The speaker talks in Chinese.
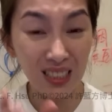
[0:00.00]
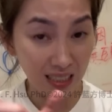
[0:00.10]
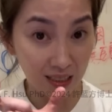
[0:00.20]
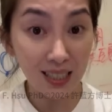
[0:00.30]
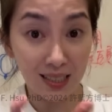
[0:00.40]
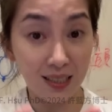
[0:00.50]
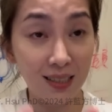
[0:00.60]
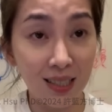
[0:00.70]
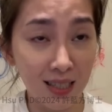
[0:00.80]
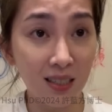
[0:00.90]
这这几
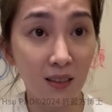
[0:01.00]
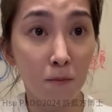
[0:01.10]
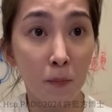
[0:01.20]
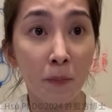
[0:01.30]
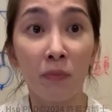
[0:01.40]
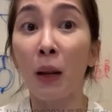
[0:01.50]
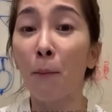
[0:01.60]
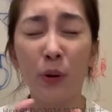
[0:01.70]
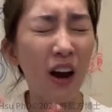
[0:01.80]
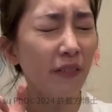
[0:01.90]
个字
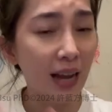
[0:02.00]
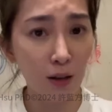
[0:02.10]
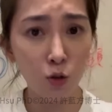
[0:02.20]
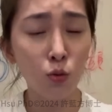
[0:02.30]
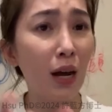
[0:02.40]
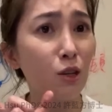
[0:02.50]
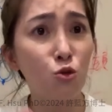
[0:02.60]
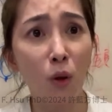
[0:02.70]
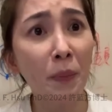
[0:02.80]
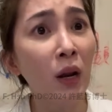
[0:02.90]
不要拿出来
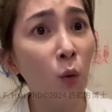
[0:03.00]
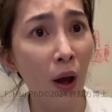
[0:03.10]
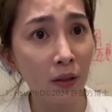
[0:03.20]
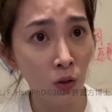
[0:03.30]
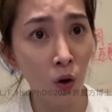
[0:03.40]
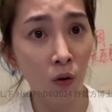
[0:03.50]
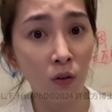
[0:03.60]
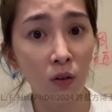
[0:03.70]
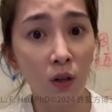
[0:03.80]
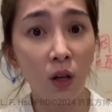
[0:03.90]
随便乱用。
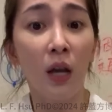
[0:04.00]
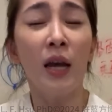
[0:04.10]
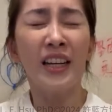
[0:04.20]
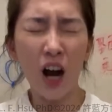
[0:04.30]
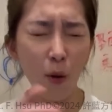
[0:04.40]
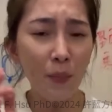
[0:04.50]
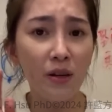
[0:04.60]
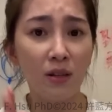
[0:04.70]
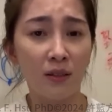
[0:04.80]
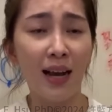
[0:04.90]
高
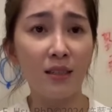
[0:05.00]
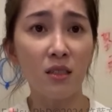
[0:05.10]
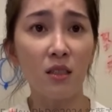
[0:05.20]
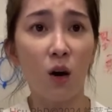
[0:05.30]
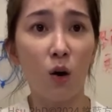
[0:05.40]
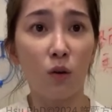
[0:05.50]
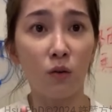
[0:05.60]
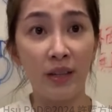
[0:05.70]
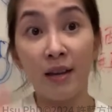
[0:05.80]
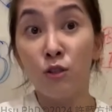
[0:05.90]
敏人他是有
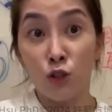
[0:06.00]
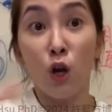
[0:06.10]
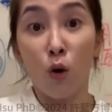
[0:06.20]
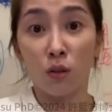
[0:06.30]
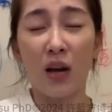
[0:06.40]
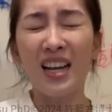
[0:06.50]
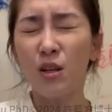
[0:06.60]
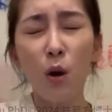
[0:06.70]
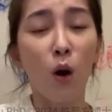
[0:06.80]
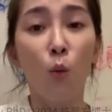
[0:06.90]
研究的，他是
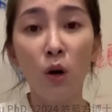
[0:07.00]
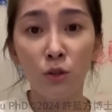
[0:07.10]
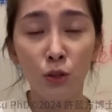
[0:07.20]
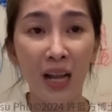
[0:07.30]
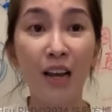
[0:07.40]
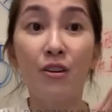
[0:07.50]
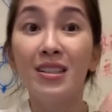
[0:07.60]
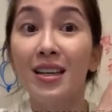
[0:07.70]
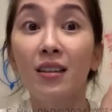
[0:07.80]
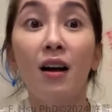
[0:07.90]
会有问卷，他有一
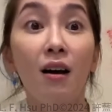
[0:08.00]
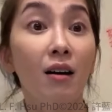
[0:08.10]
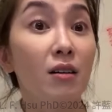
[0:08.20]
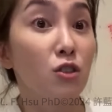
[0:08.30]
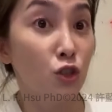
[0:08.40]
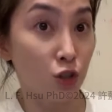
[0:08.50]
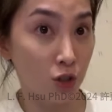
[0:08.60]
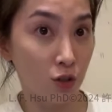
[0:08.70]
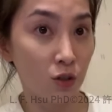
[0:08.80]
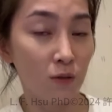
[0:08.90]
些特
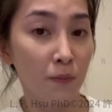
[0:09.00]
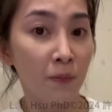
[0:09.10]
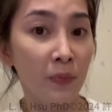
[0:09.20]
质。